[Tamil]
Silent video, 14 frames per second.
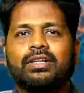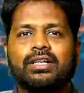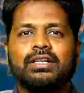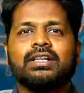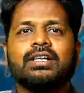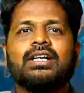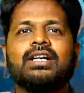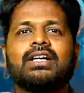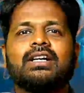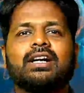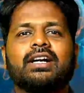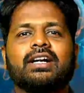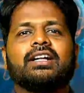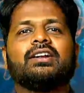ஒன்று இருக்கும்
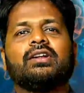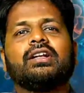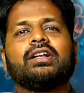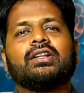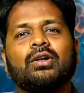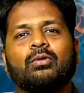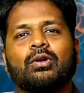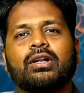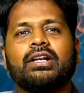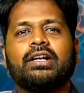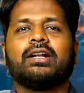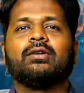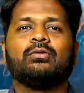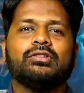கிணறுன்னு ஒன்று இருந்தோடனே
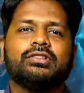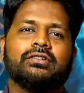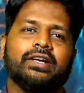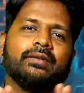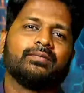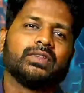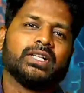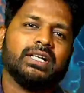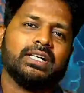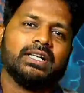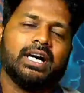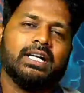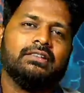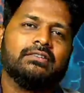உடனே நேராக குறிச்சிடுவாங்க
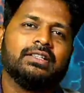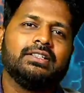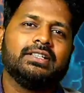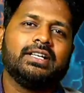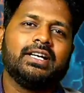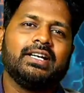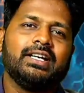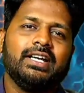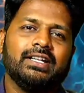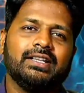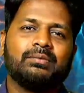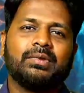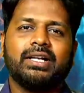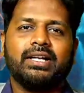அது வந்து
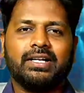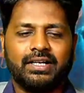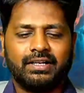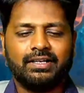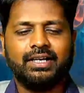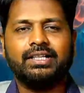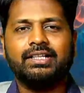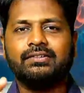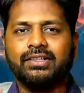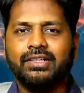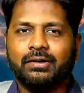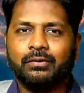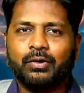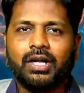எந்த மாதிரி கிணறு அதுக்கு
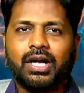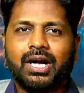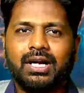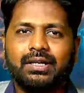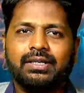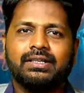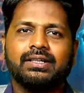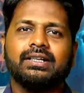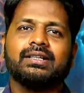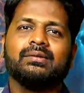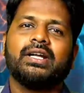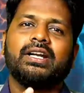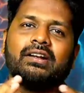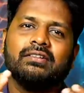வந்து அவ்வளோ ஆழம் இருக்குது
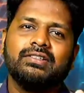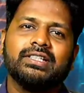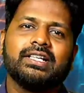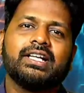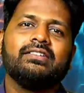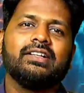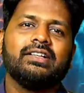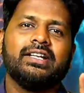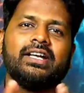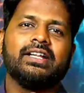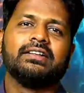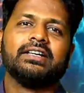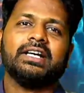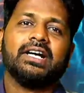இந்த மாதிரியான விஷயங்கள்லாம் எனக்கு
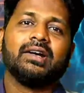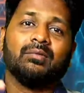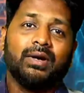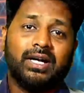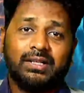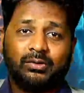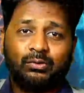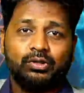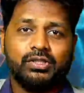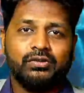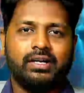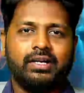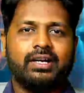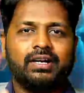தெரியாது மேலேருந்து
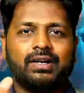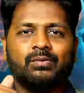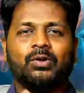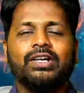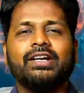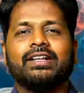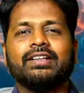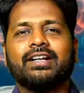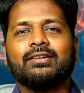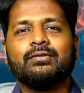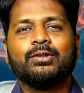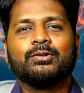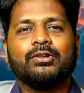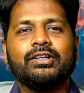குதிச்சவன நேராக போய் தலை
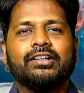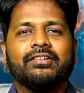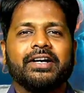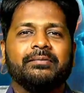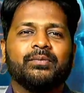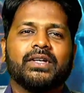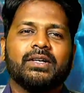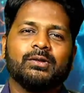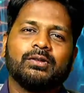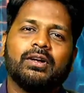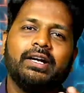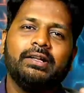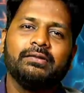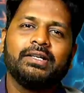போய் சொல்லிடுவாங்க
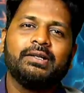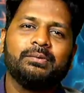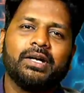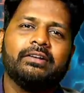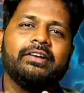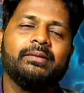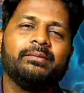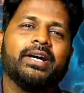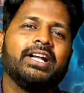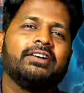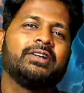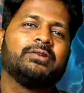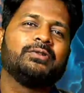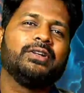ஸோ அடிபட்டு பல பேர்
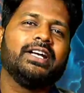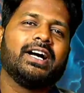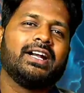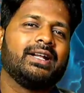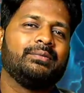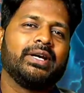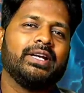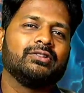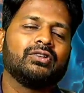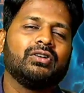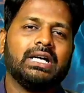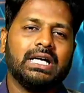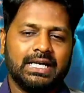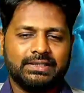மேலே வரக்கூடிய ஆளாக இருப்பாங்க
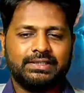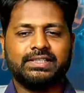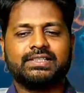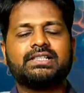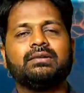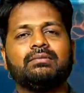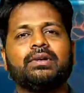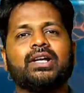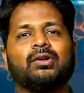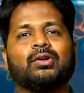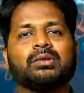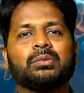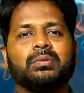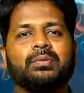ஸோ ஜஸ்ட்
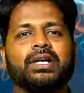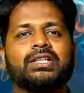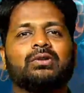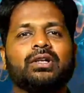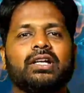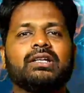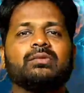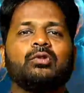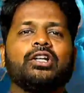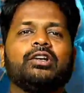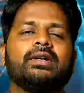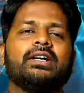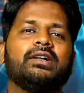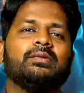மேலோட்டமாக பார்த்தோன்னே அதை
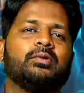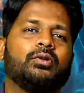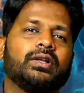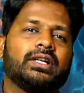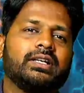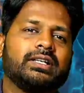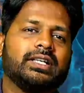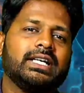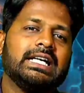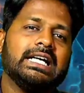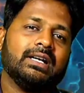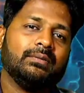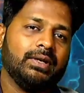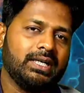முடிவு பண்ணிட்டு போவதற்கு
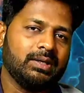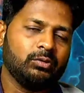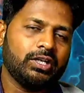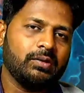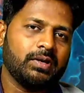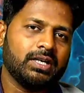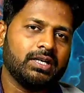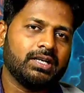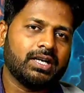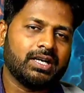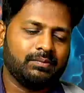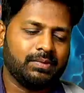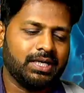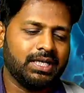மிக முக்கியமான
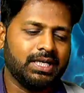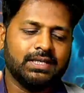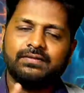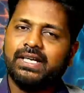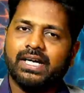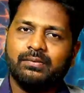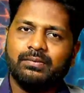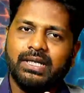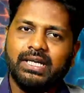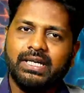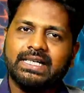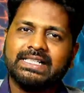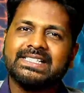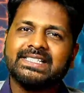காரணமாக வி ஆர்
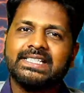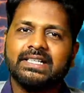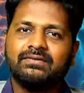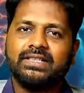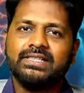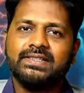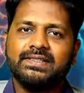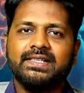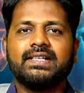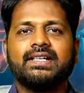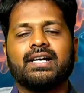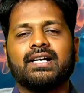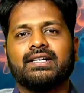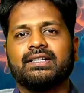பீங் அ சேஃப்டி
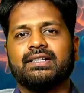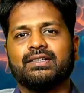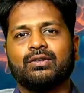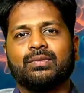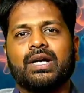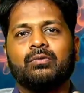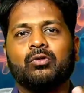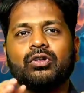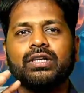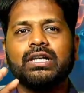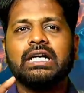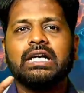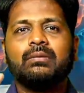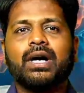சீக்கராக இருக்கிறோம் நாம்
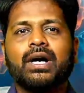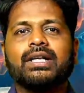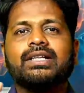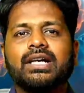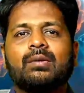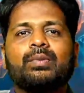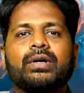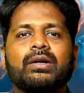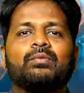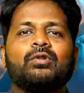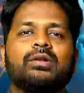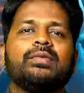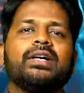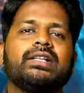ஒரு பாதுகாப்பை
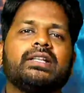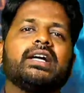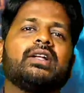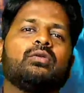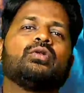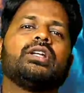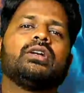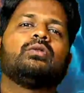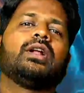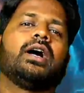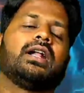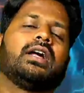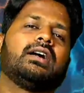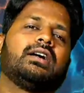எப்பொழுதுமே தேடக்கூடிய
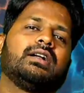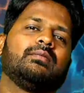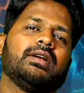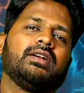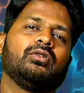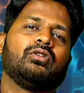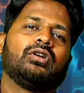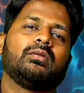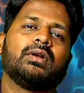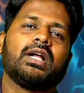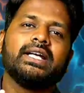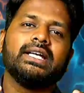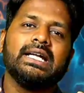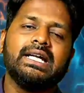ஒரு ஆளாக நம்ம இருக்கிறோம்
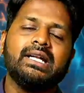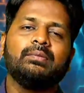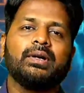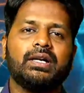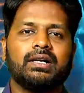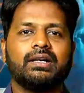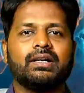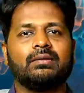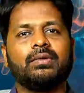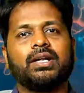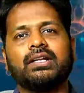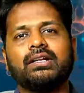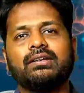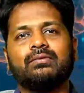நம்மளால் இண்டிபெண்ட்டாக
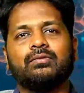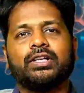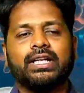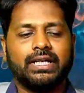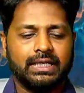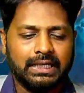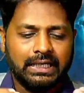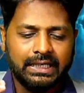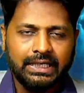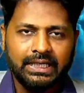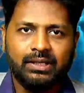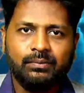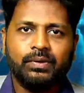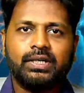நம்மளால் இருக்க முடியல
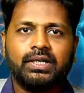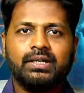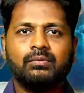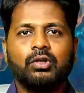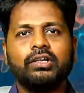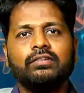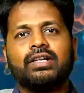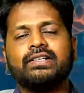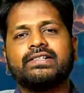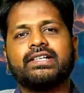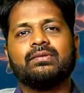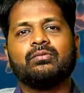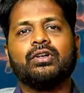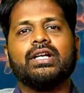இண்டிபெண்ட்டாக முடிவுகளை
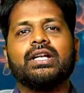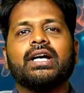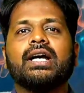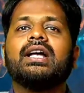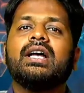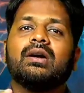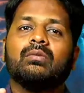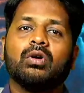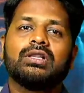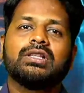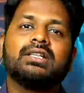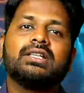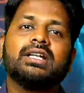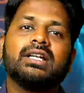செய்ய முடியல
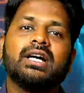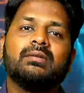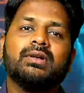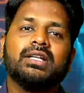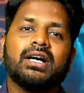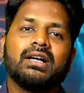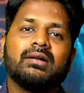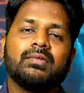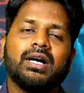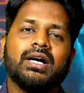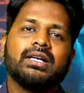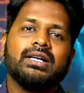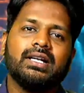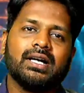மொத்தத்தில் நாம்
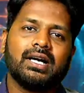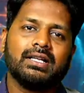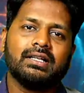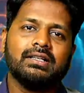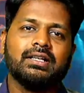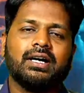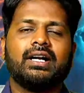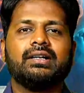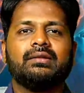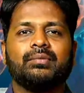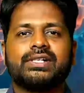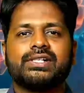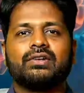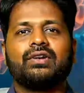நிதானமாக இல்லாதது தான்
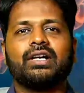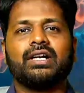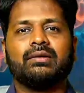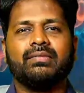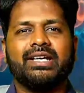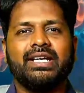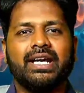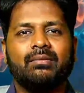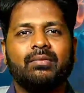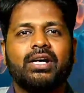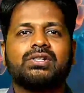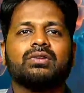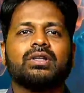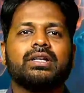மற்றவர்கள் நம்மை
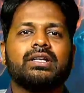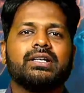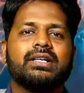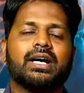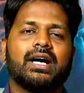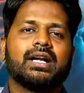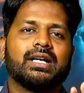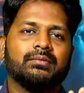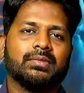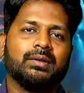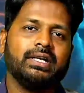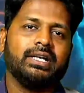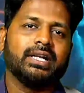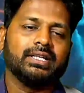ஏமாற்றுவதற்கு காரணம்
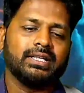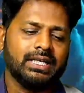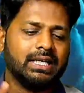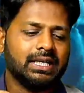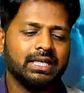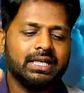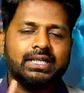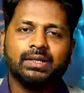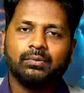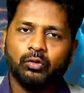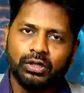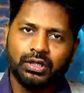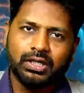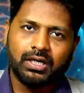அப்படிங்கிறத இந்த
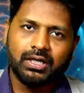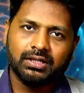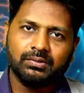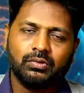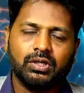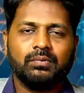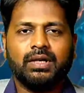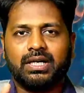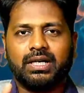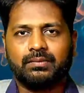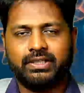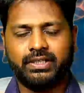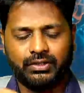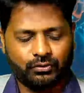மூன்று காரணத்து மூலமாக
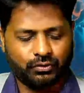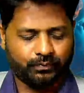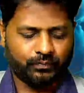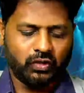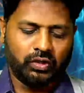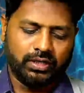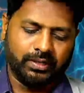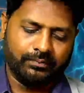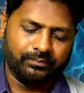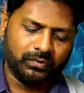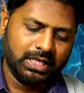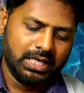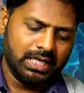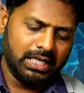நம்ம தெரிஞ்சுக்கிடும் ஓகே
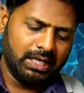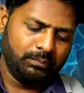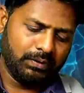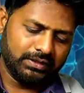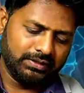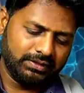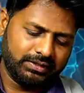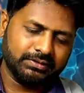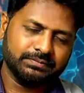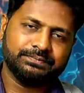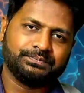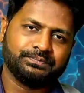இப்போ ஃபஸ்ட்டு